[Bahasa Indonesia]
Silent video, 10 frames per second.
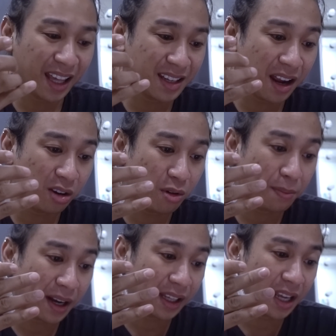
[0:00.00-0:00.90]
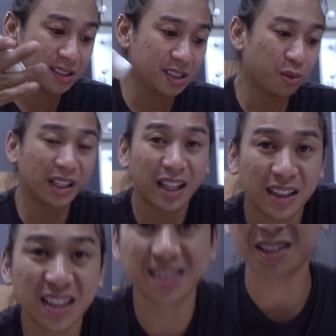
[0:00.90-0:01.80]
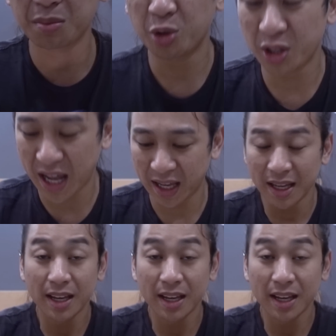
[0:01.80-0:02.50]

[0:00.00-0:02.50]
kayaknya aku mau pakai yang si white lightening serum dulu deh